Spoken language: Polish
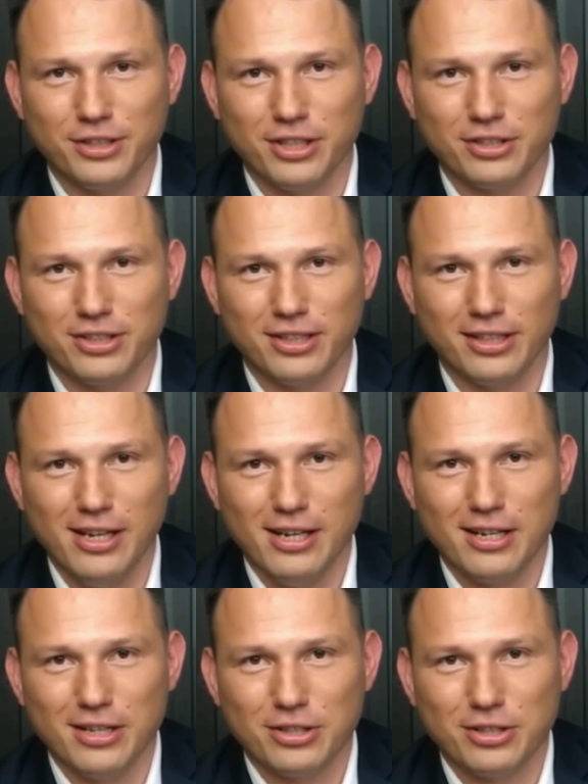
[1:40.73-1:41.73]
Tak samo jak
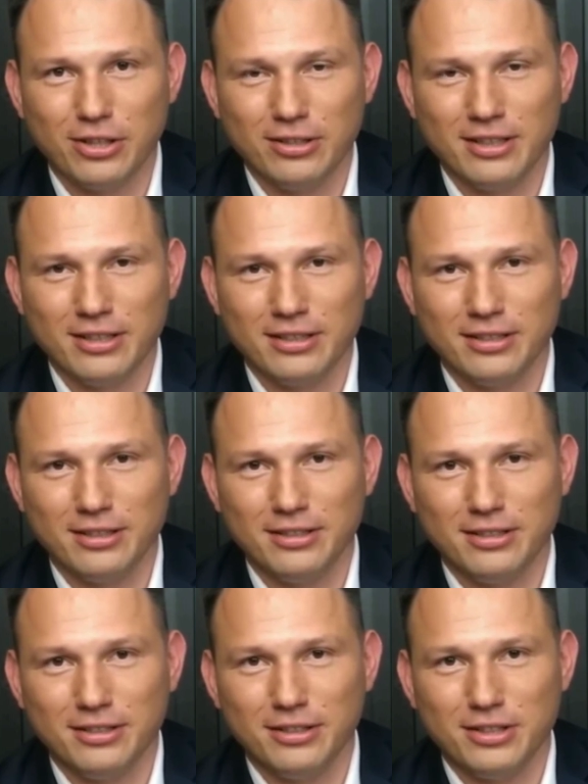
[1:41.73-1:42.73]
ci, którzy narzekają,
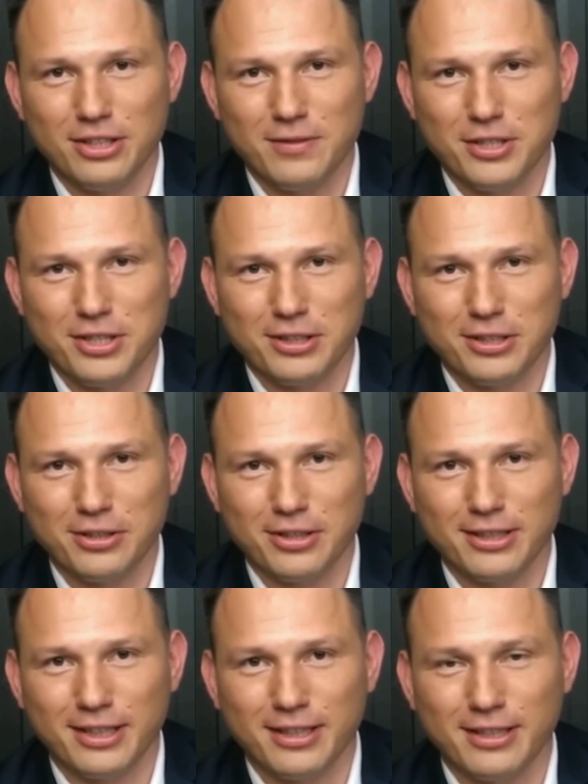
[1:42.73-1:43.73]
że są obrzucani
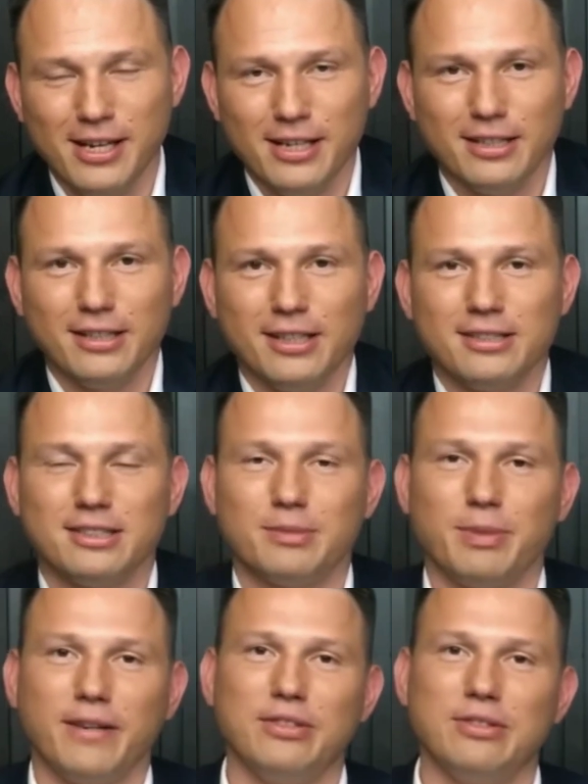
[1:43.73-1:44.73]
insynuacjami i słusznie się
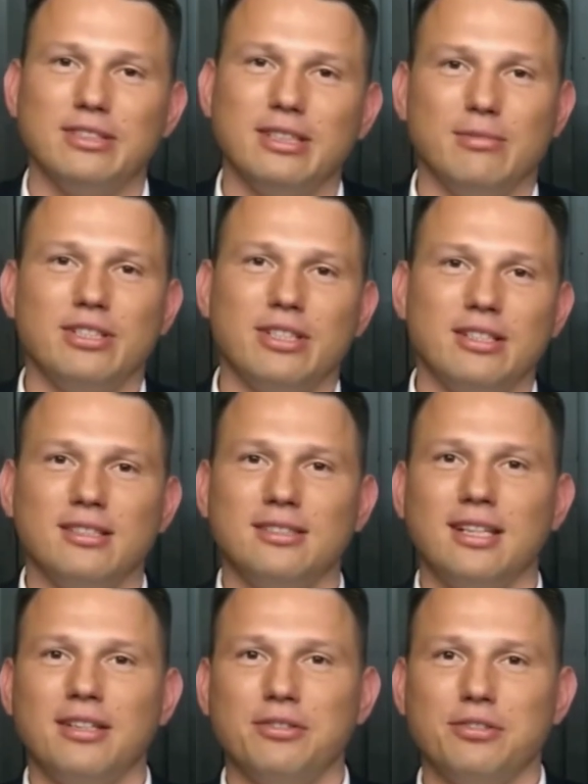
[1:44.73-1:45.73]
bronią
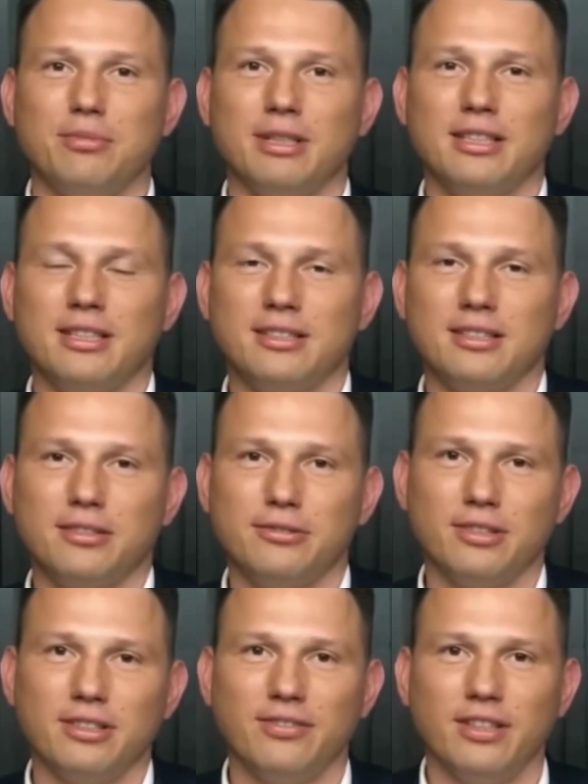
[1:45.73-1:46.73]
o rasizm,
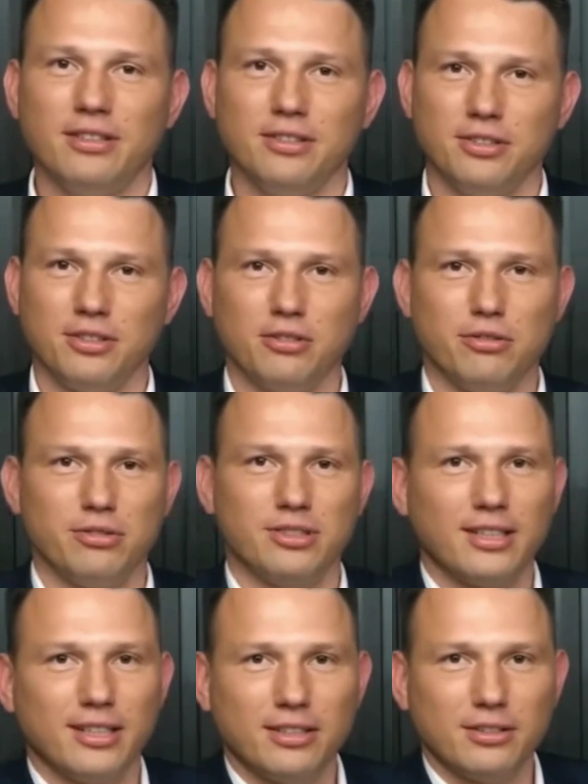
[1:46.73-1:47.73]
o
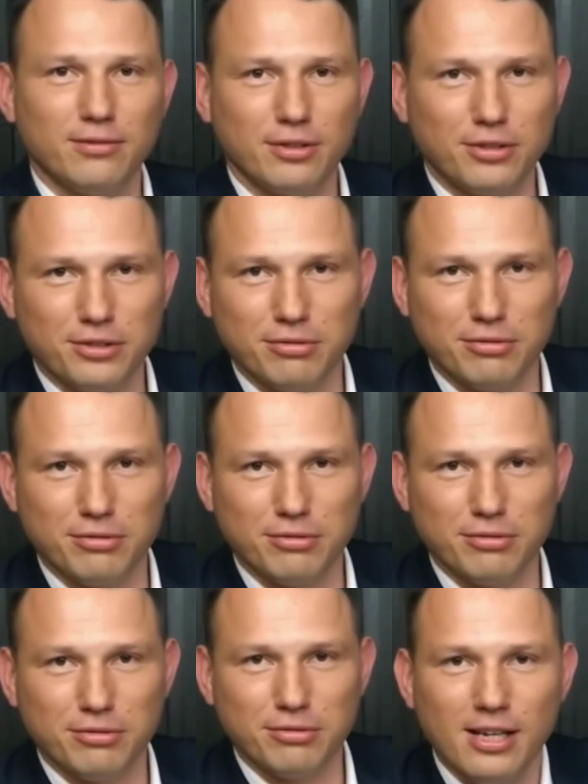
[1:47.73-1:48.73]
faszyzm, o antysemityzm
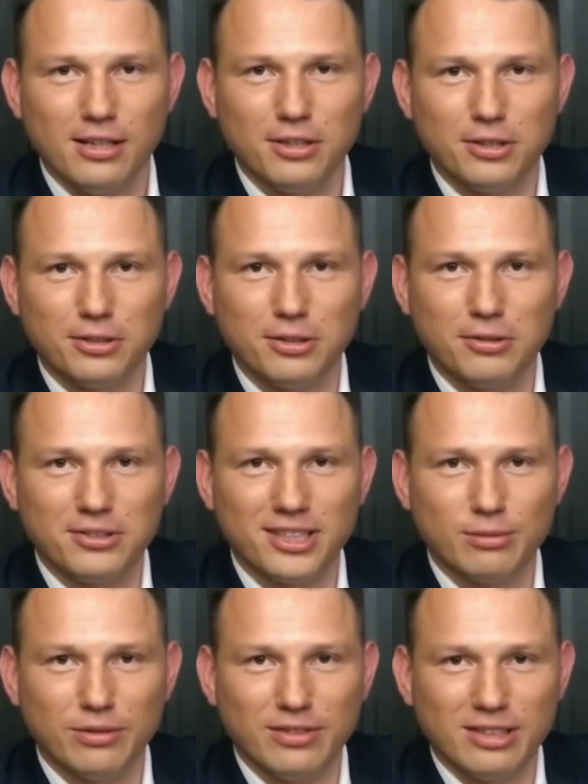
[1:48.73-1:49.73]
itd. Tak
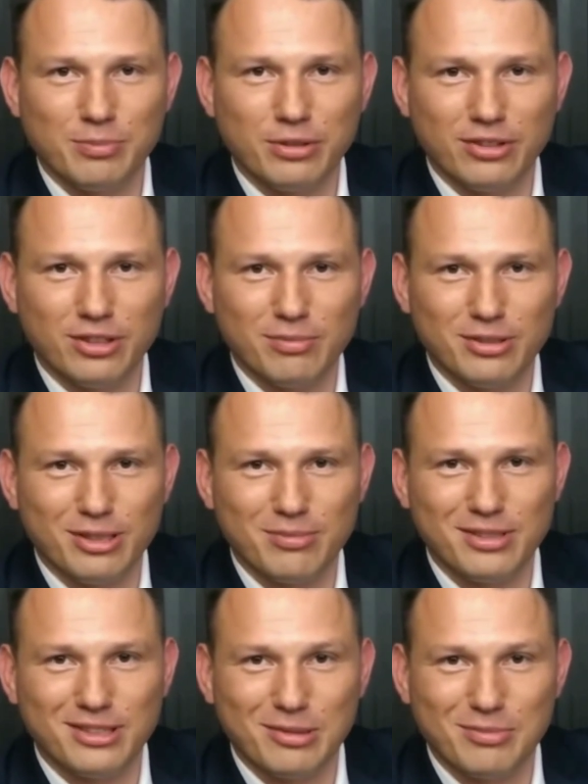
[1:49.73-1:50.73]
ci
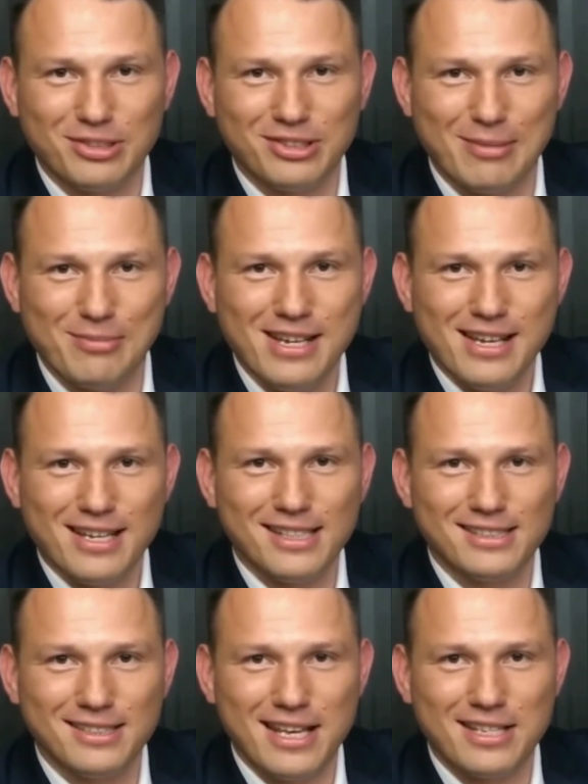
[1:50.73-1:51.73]
również z panem skłóceni
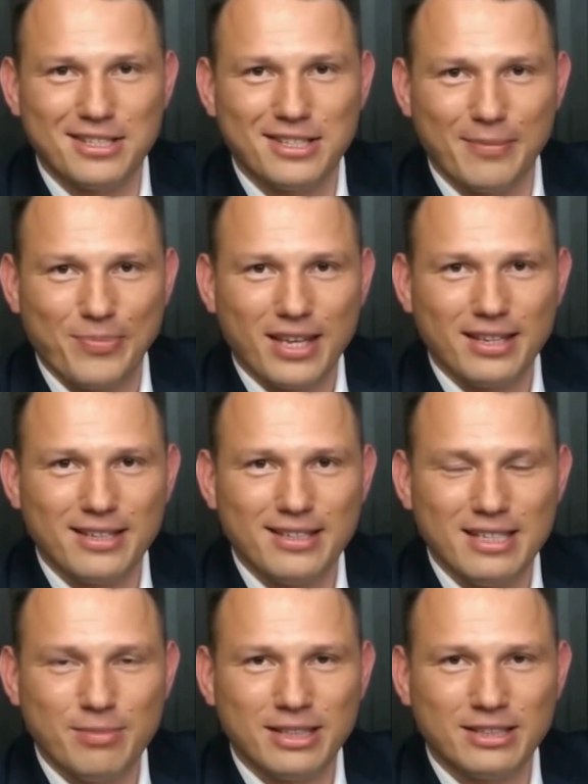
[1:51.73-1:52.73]

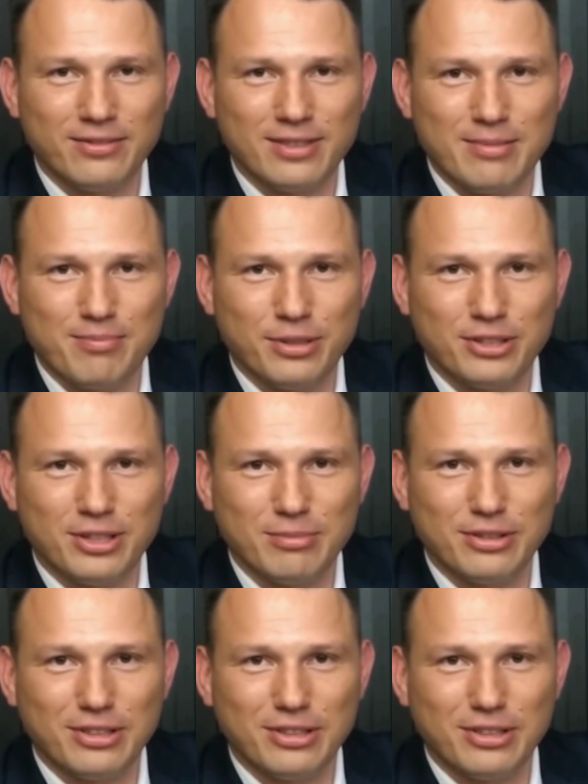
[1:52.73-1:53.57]
gdy nagle komuś